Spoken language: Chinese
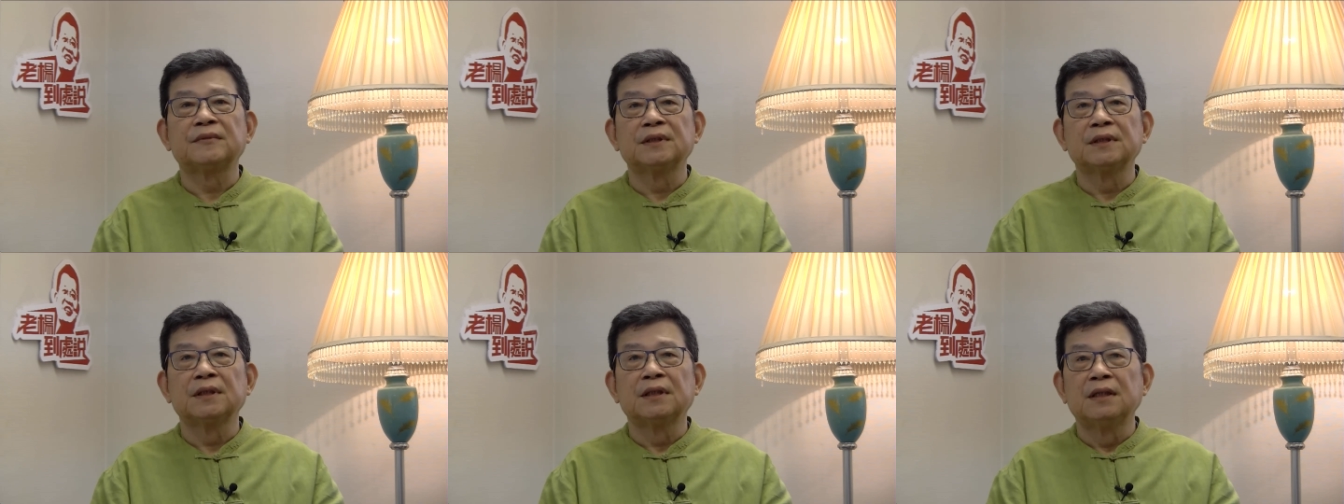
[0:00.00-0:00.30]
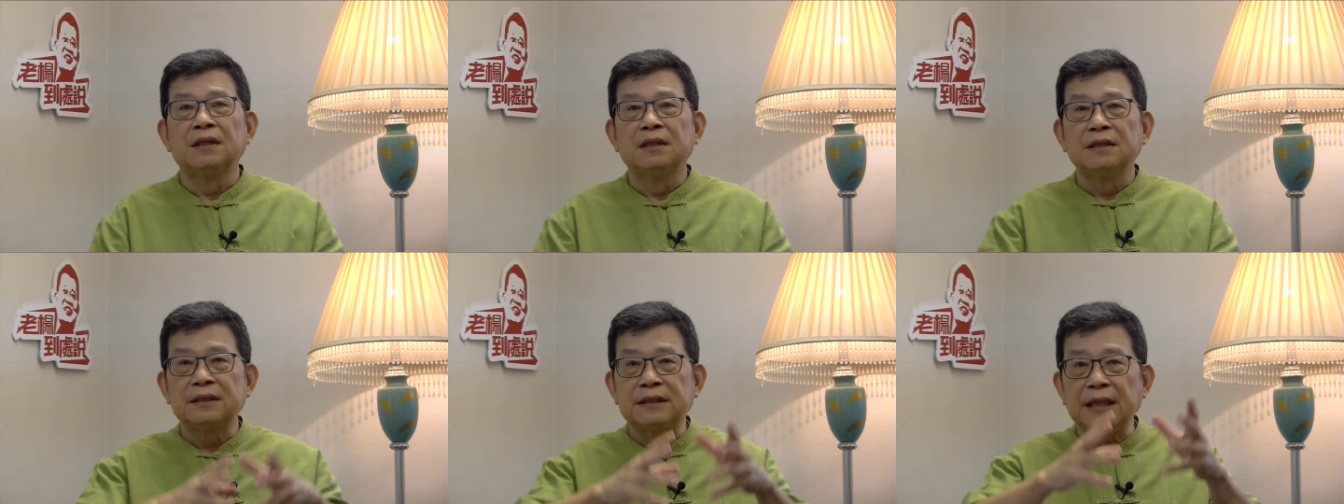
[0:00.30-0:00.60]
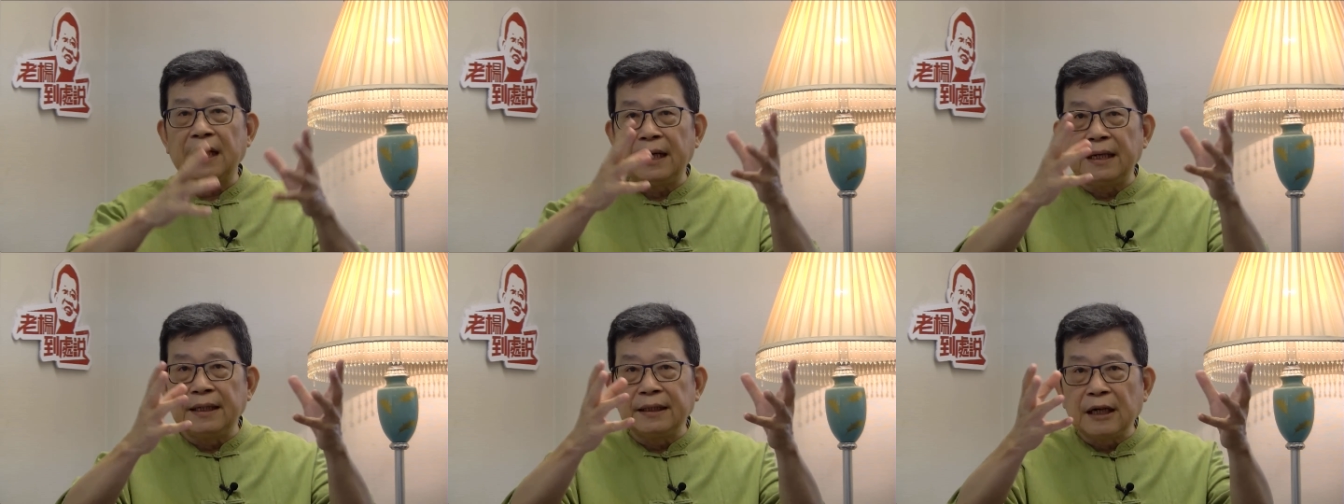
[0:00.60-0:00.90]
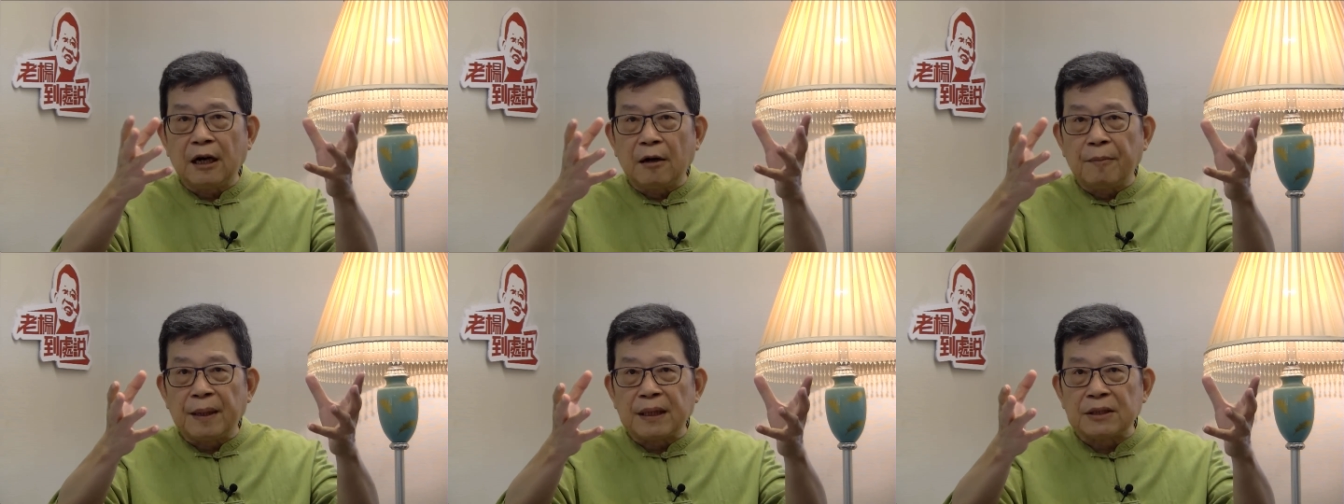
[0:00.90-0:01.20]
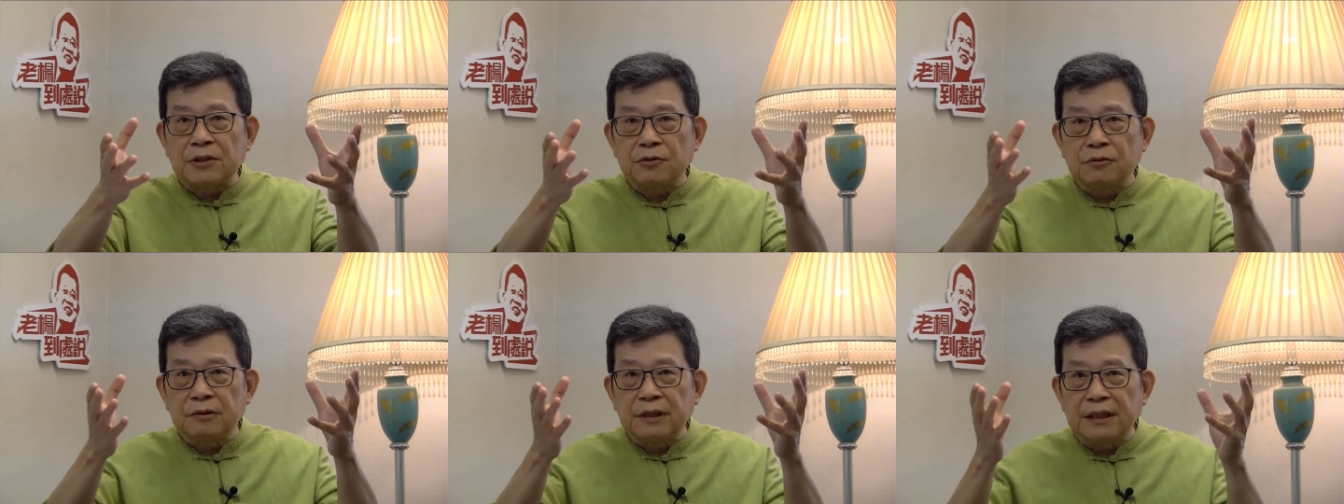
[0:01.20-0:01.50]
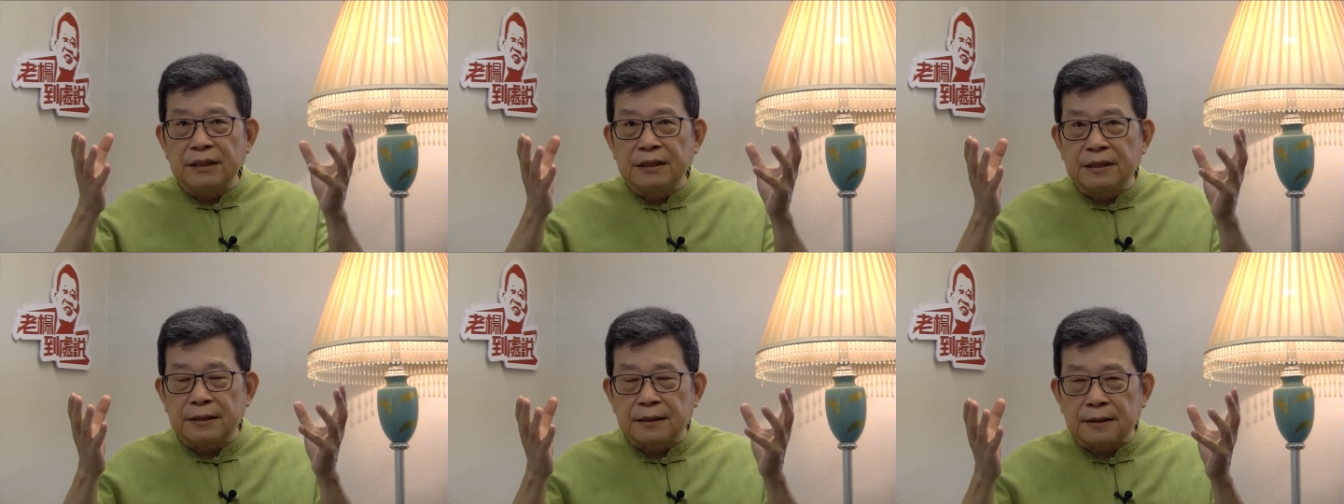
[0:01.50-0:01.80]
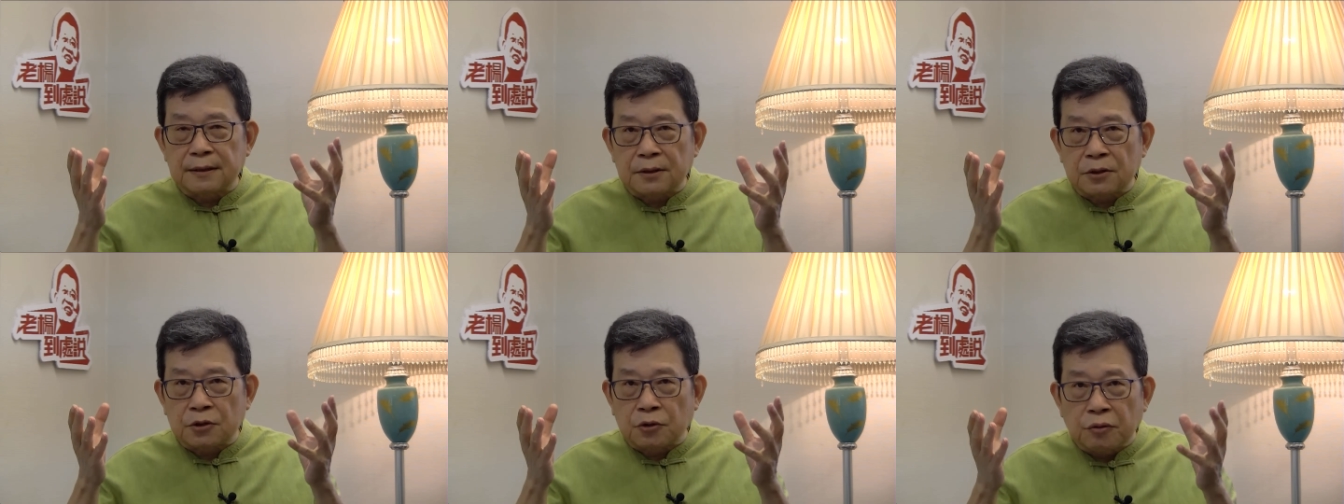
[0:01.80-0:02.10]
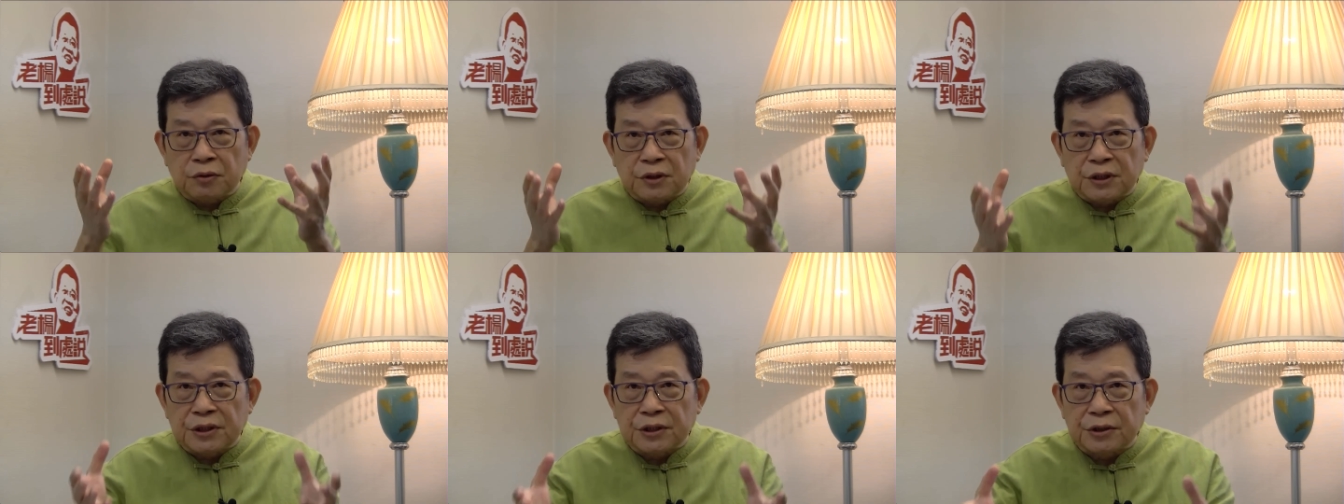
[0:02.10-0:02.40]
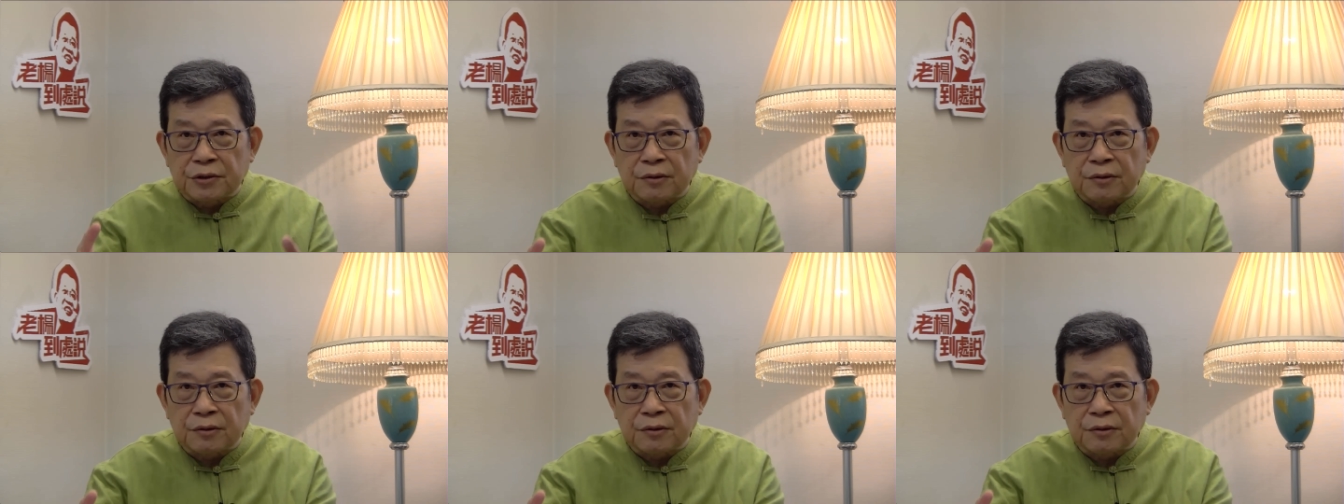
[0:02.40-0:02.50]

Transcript: 这一套把苏联、促使苏